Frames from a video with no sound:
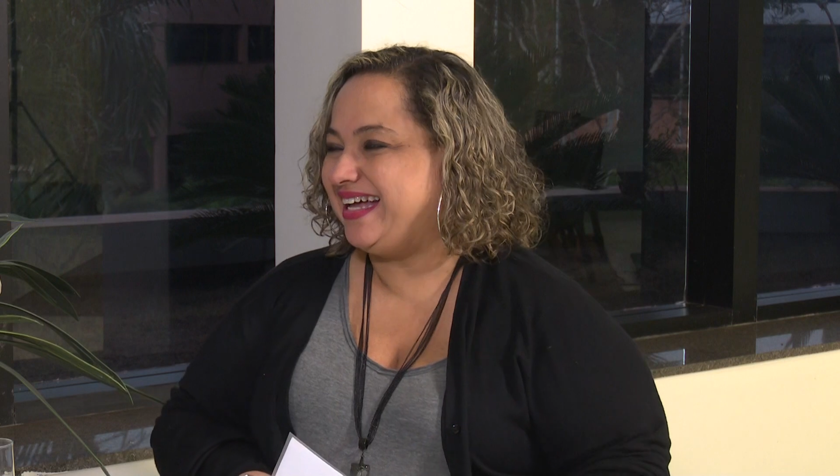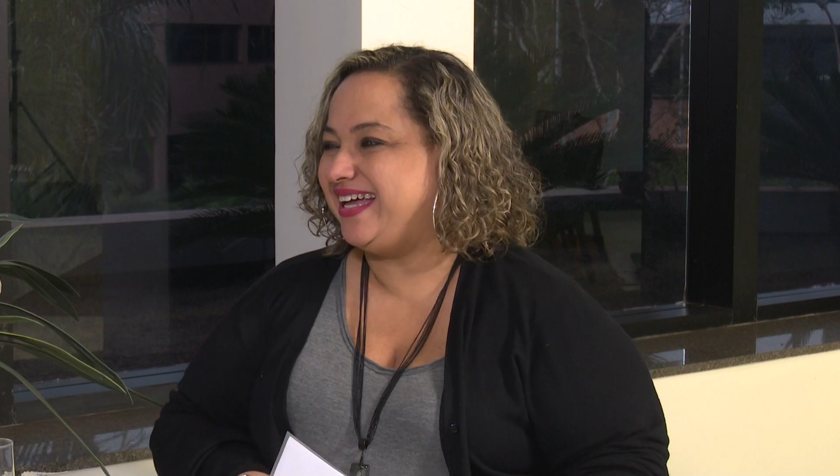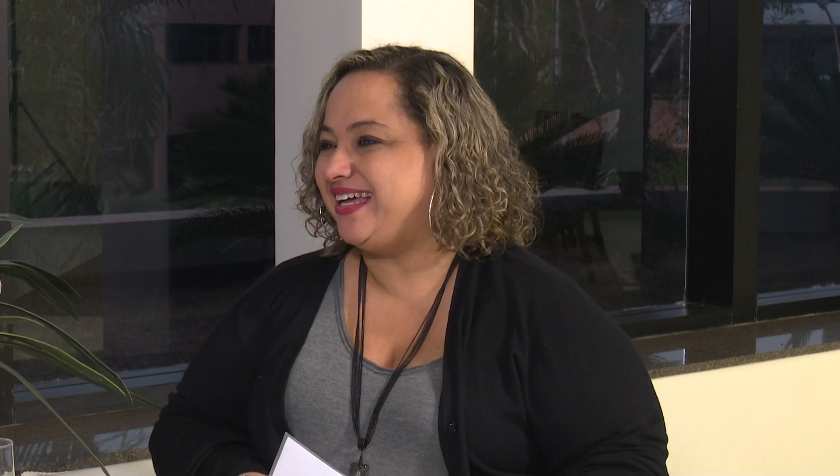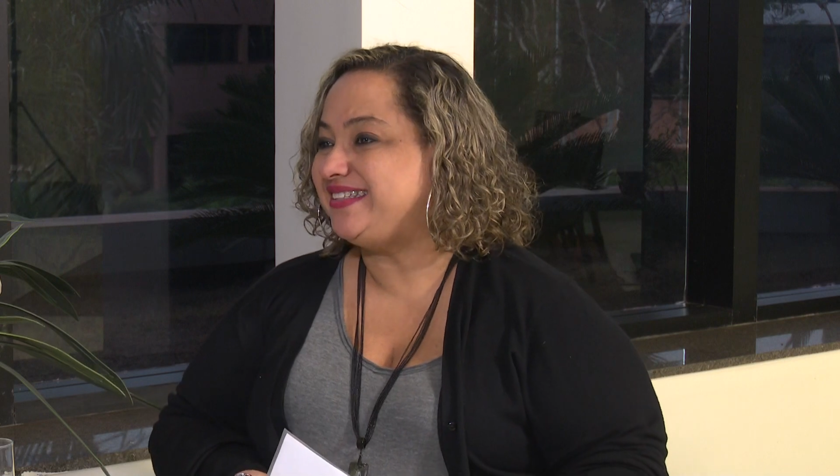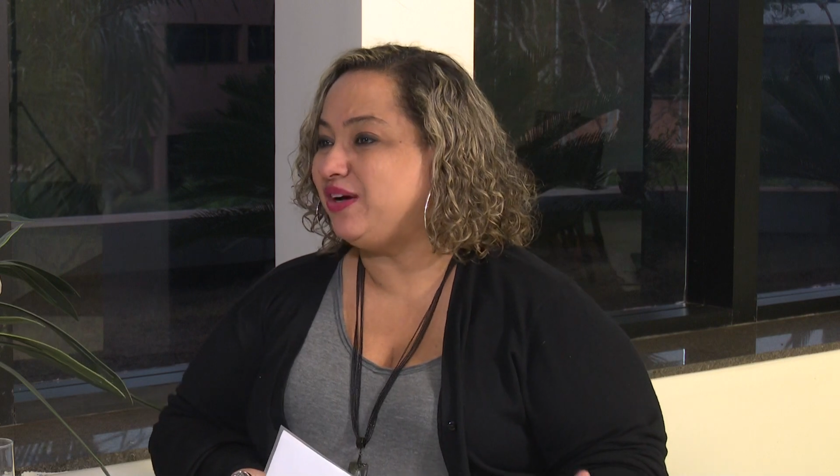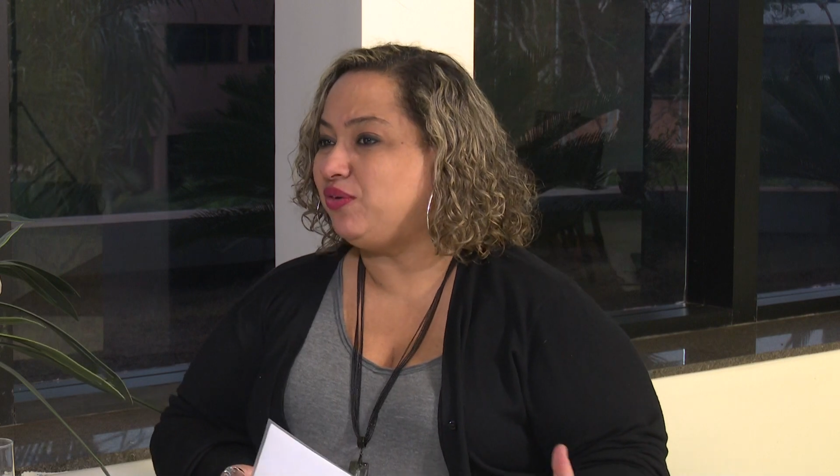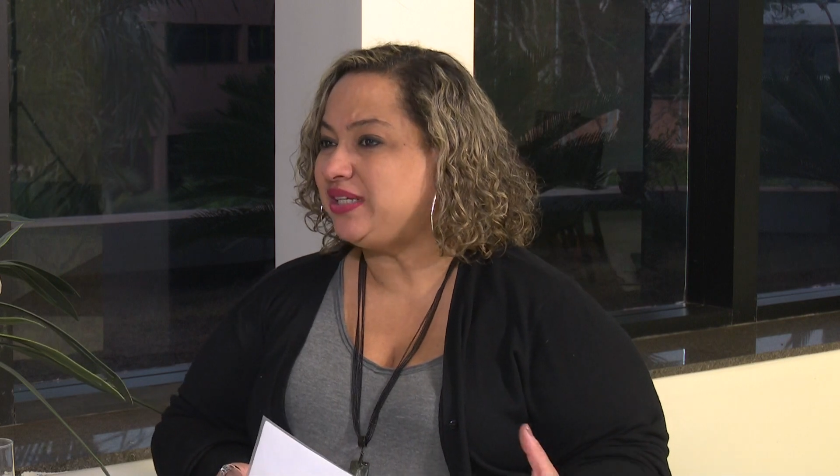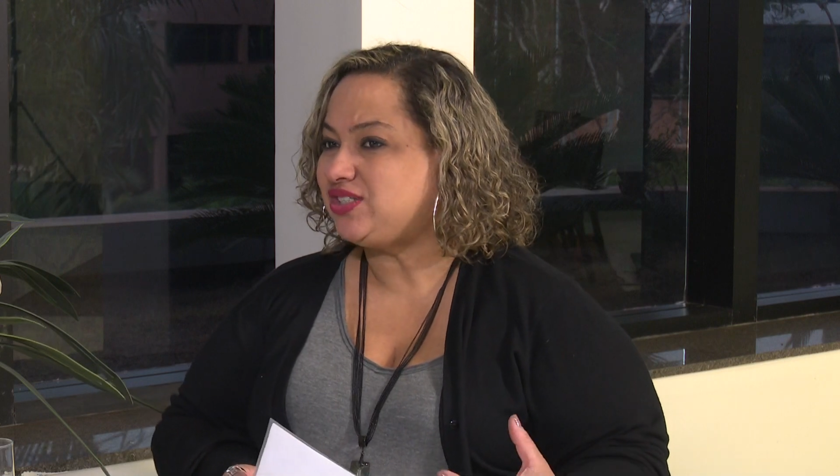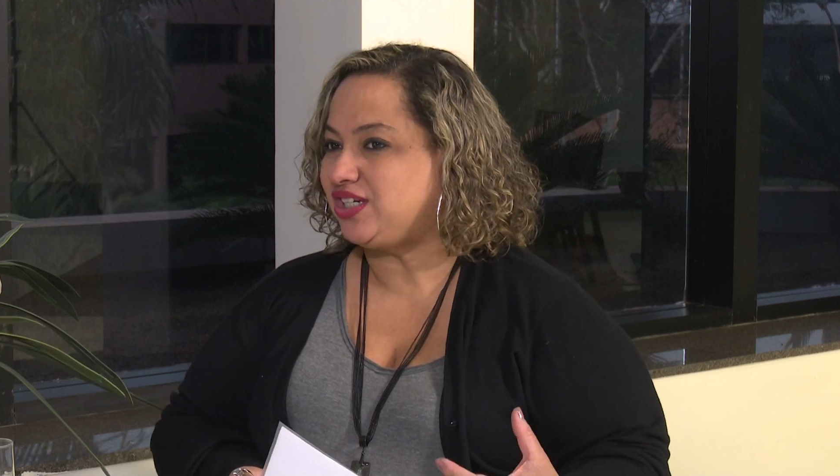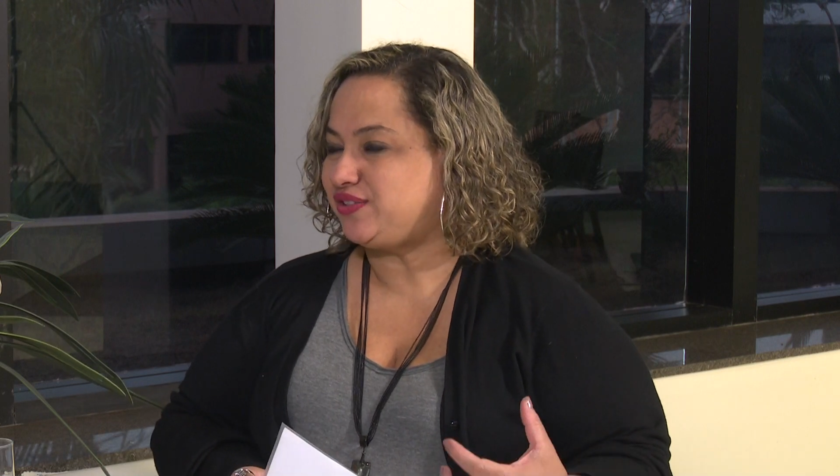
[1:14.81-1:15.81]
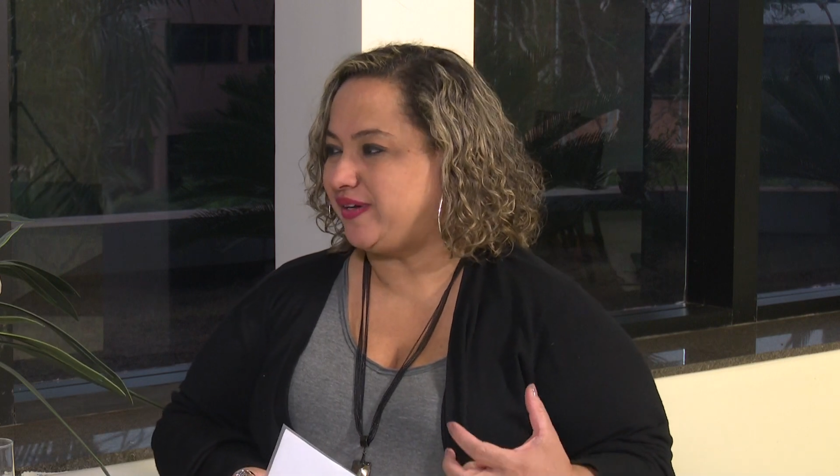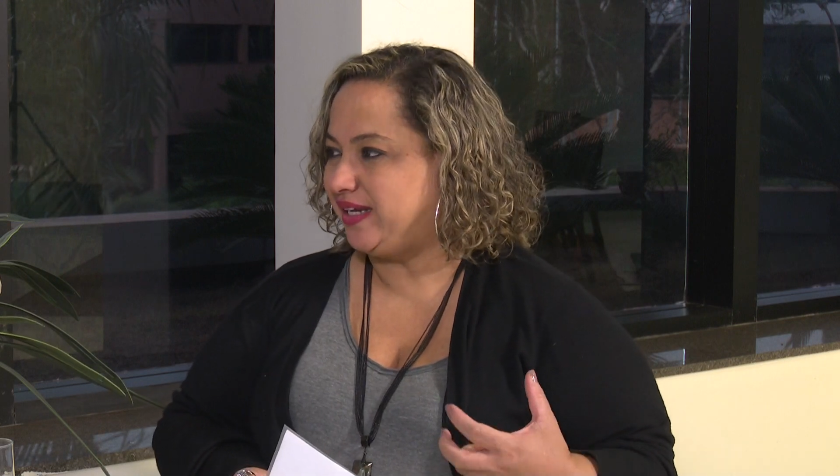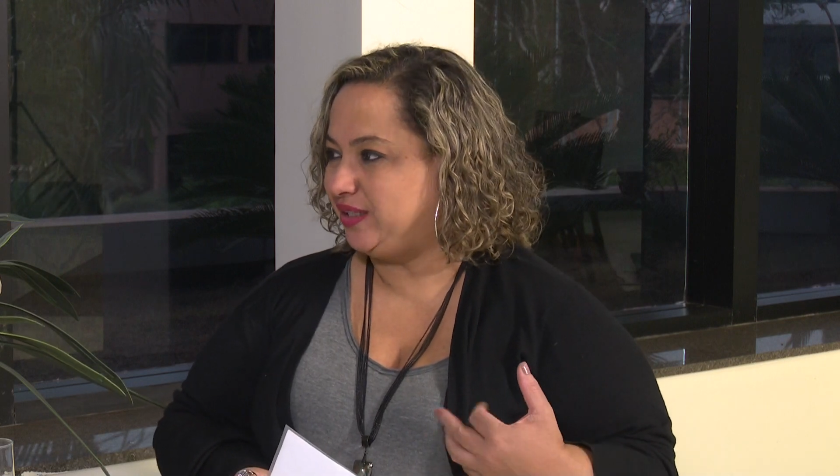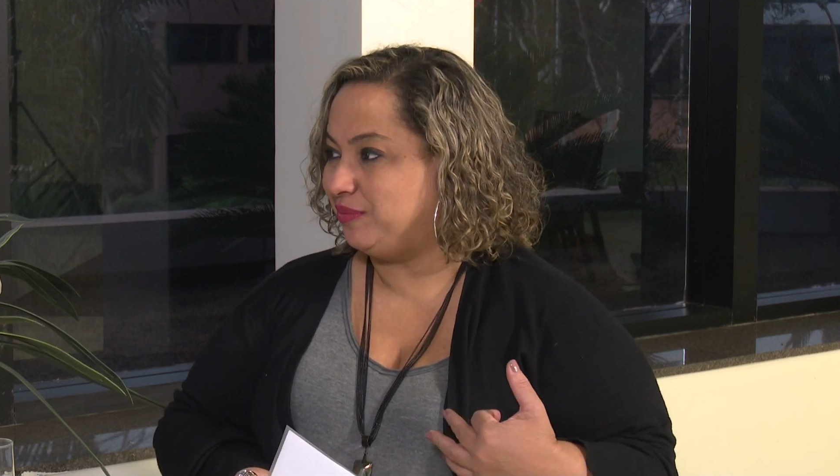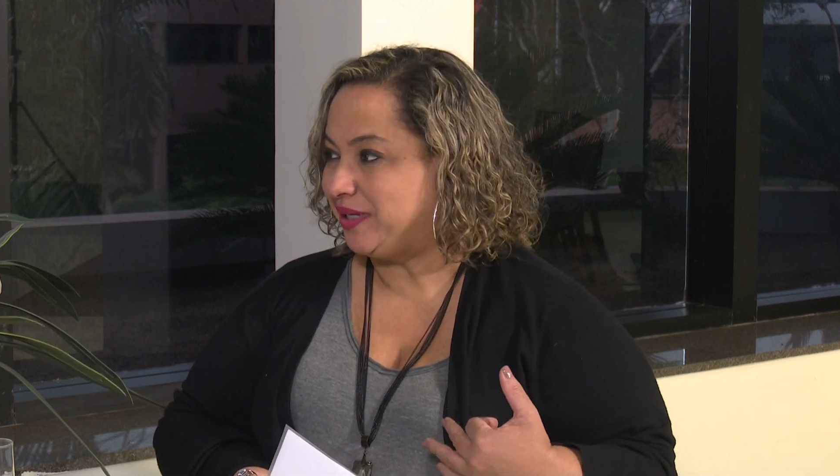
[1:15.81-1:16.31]
É, então, quando a gente
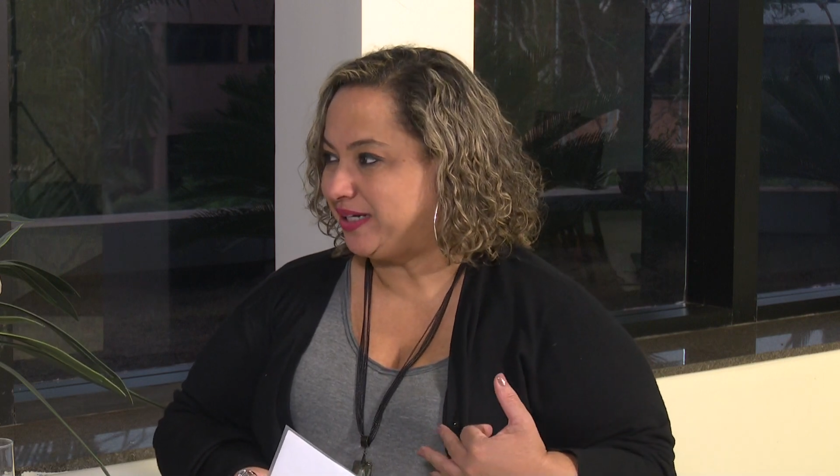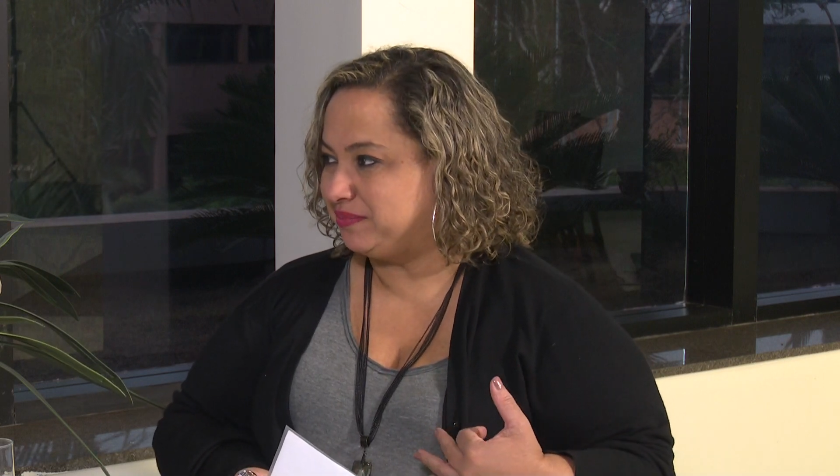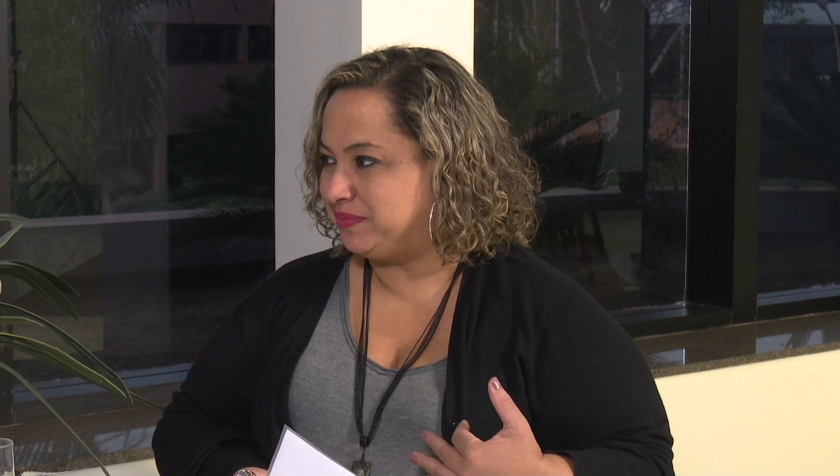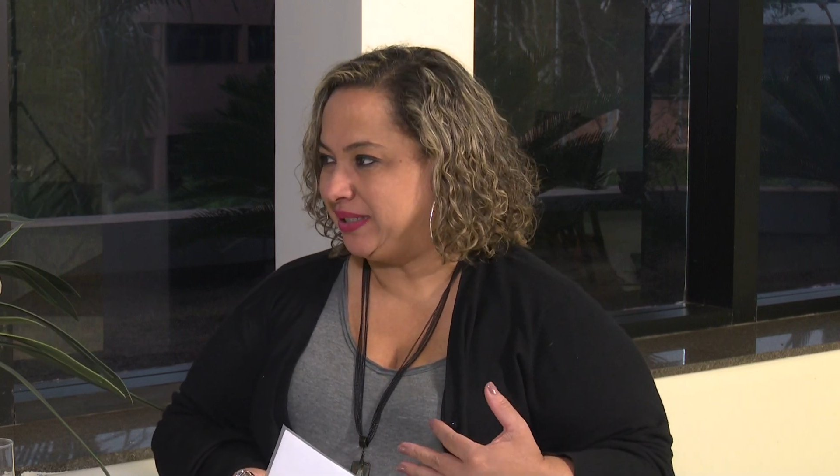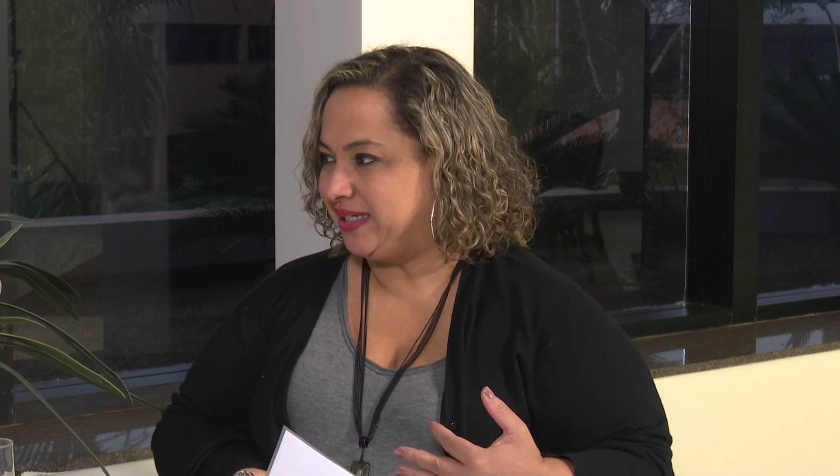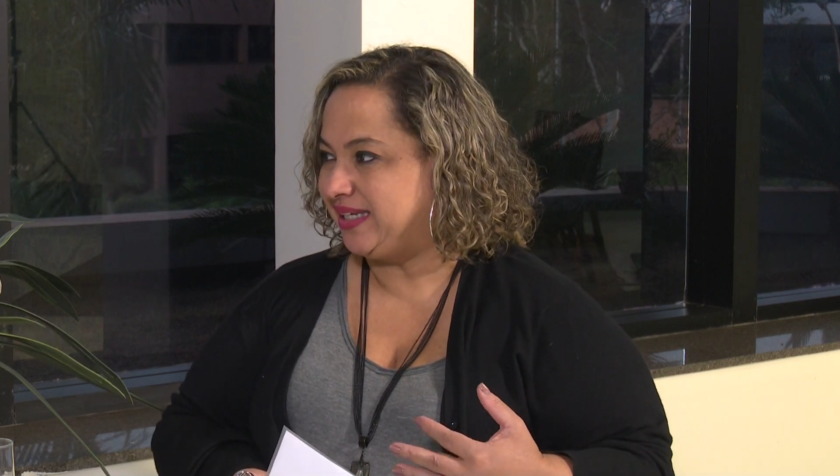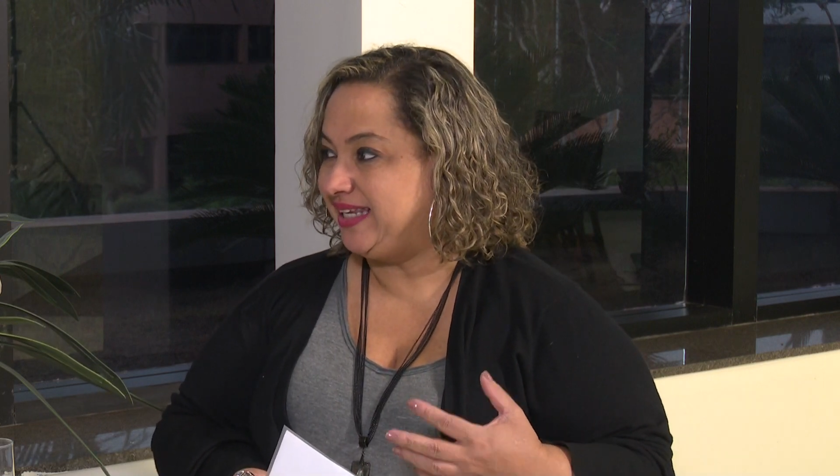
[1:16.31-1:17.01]
fala em uma campanha